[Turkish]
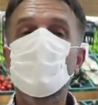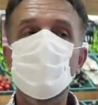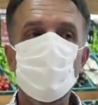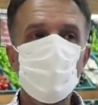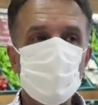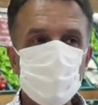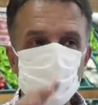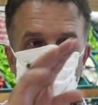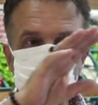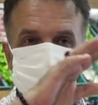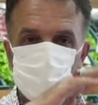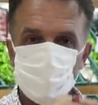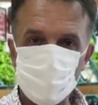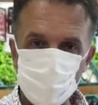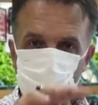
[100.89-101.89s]
Şöyle küçük
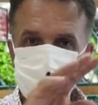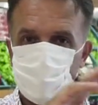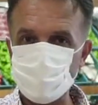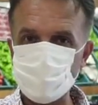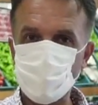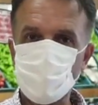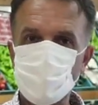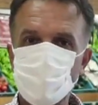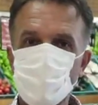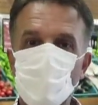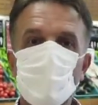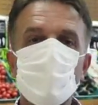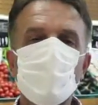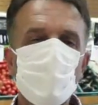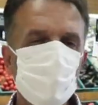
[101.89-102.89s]
bir tur atıp
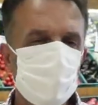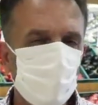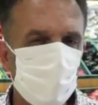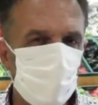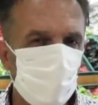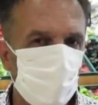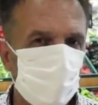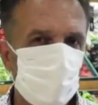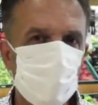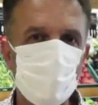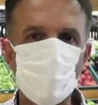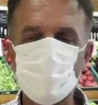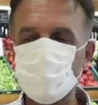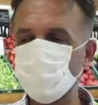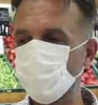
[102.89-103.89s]

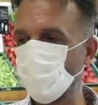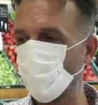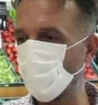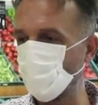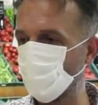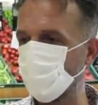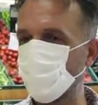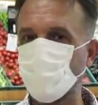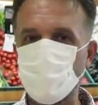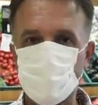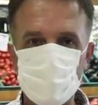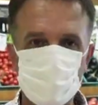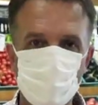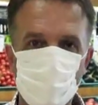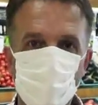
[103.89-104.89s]
yarışmacılarımıza doğru
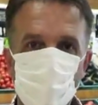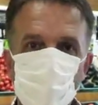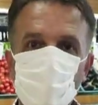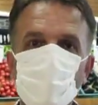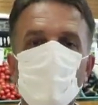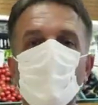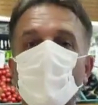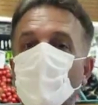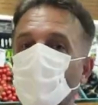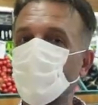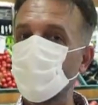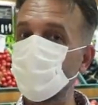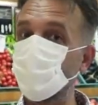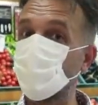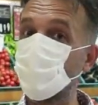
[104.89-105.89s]
yanaşmaya,
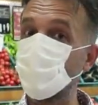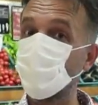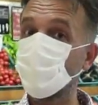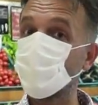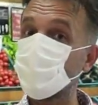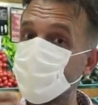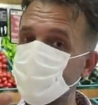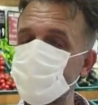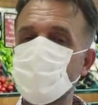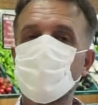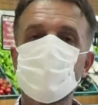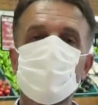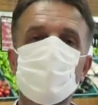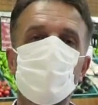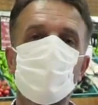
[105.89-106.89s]
onlara
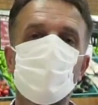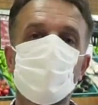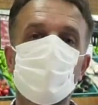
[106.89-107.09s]
kazandırmaya